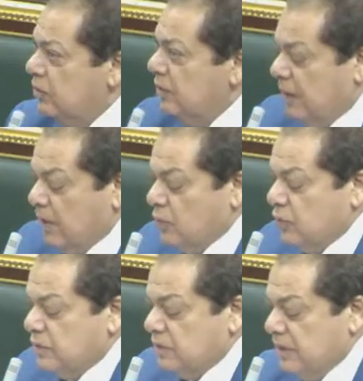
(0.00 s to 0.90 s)
المعروض
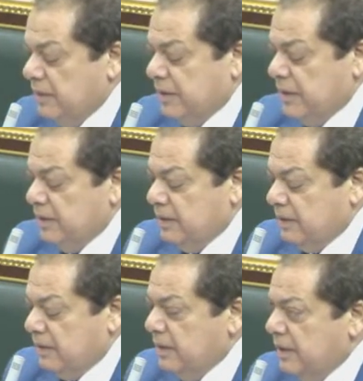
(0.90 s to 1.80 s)

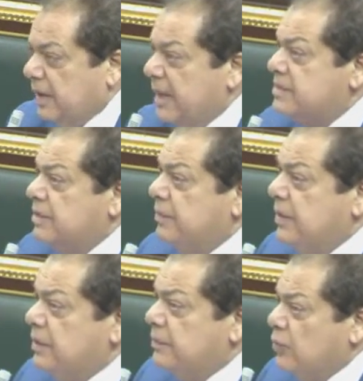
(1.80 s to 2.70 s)
يمكن انجاز
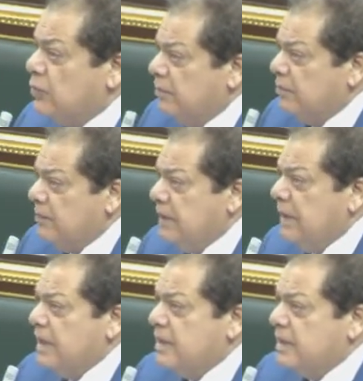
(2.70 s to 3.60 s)
كبير بيضم الى